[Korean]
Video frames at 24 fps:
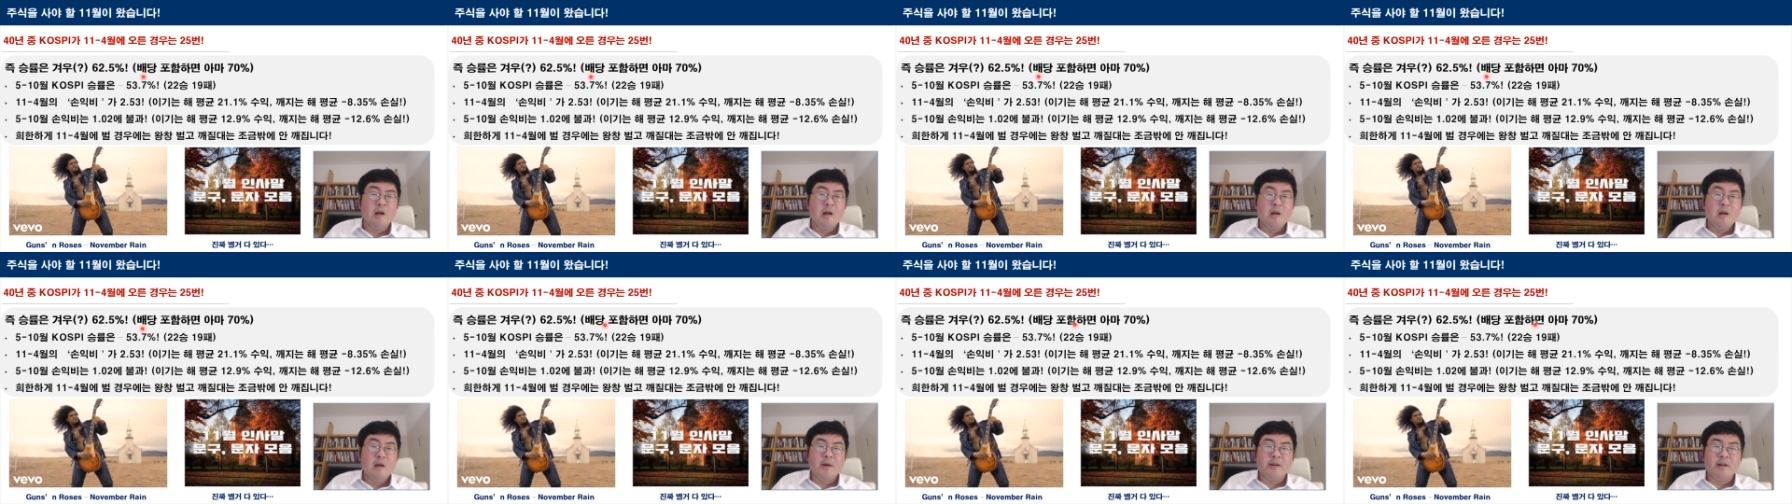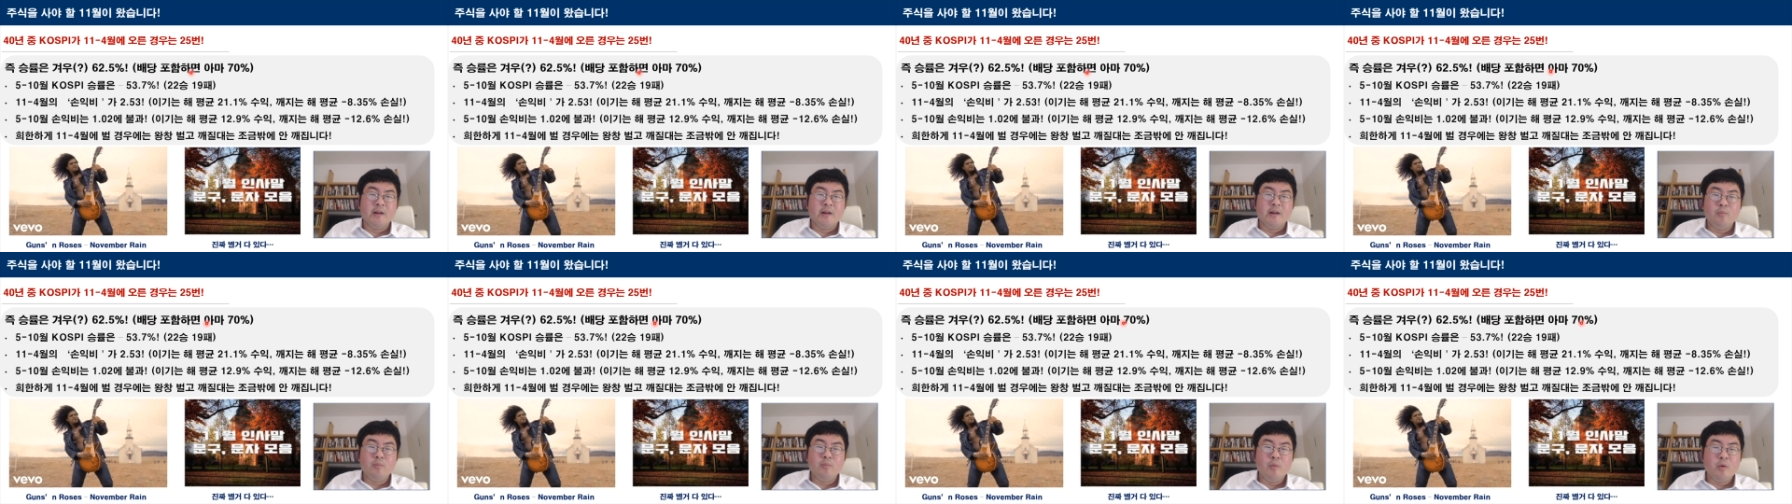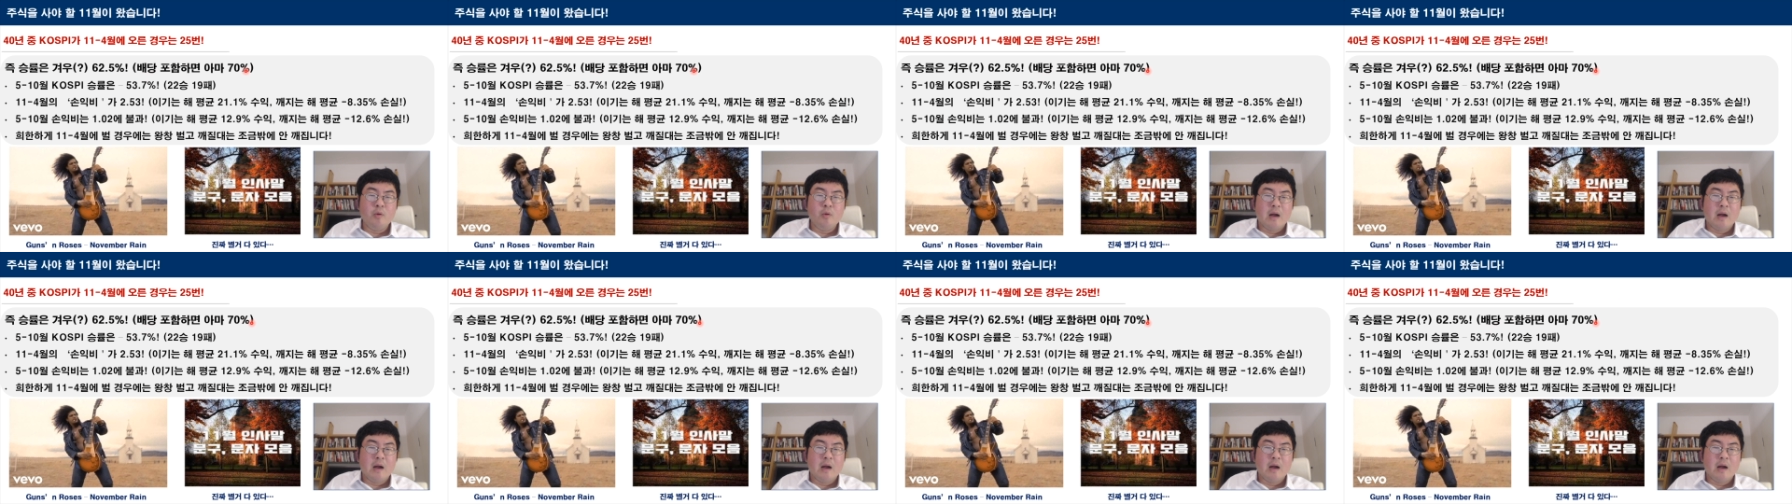배당 포함은
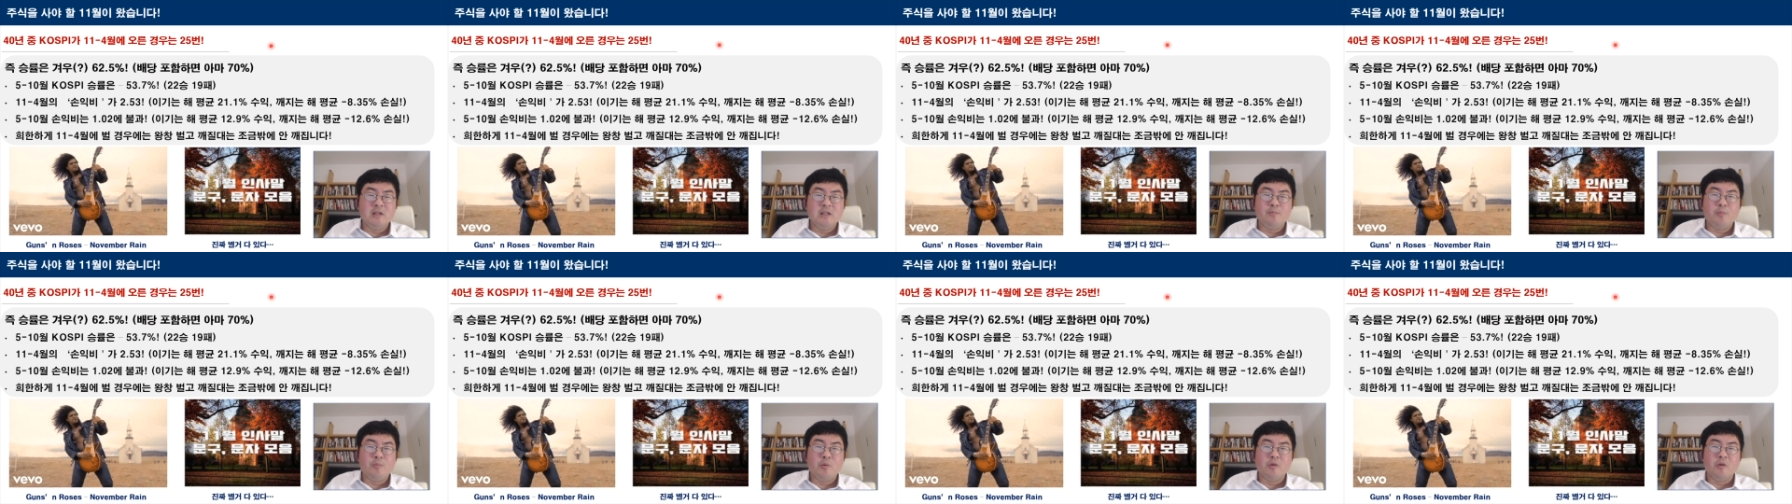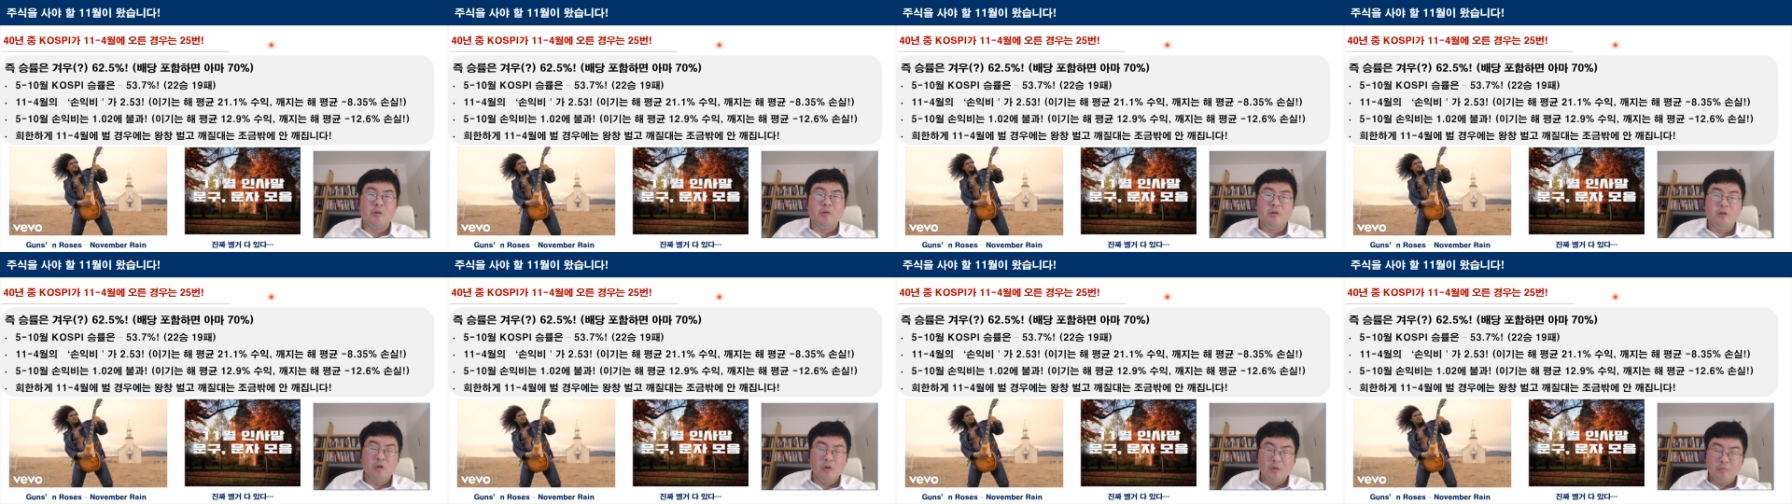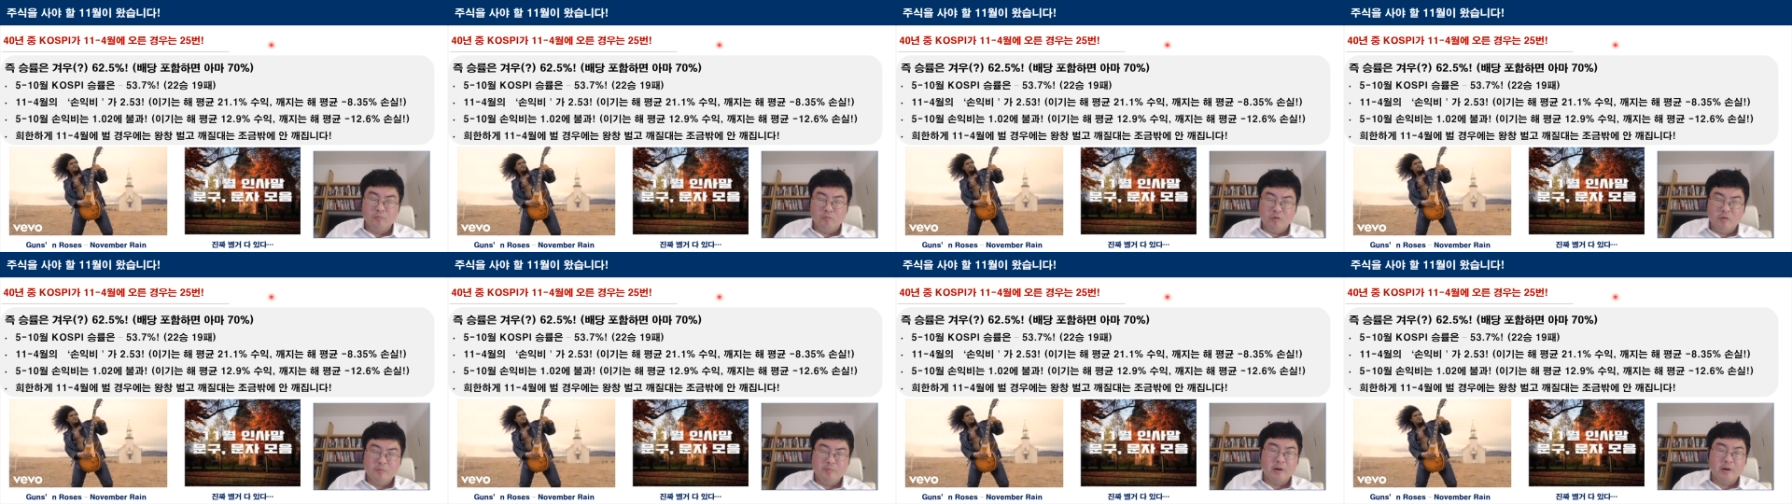아마 70%. 이건 무슨